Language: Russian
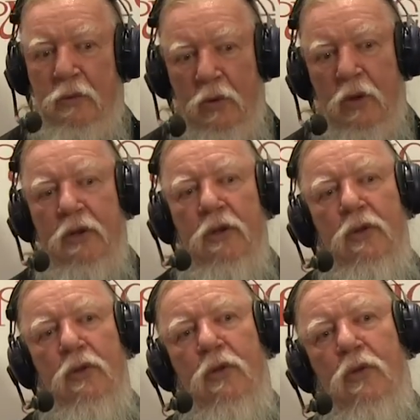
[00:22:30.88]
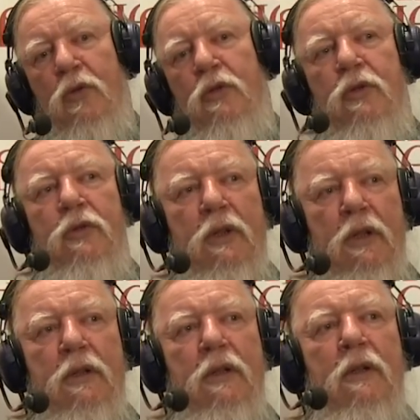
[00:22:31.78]
То один, то другой, то
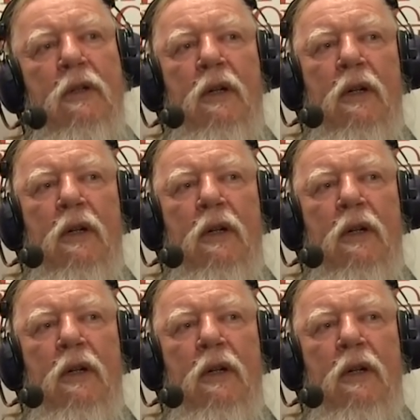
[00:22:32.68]
третий,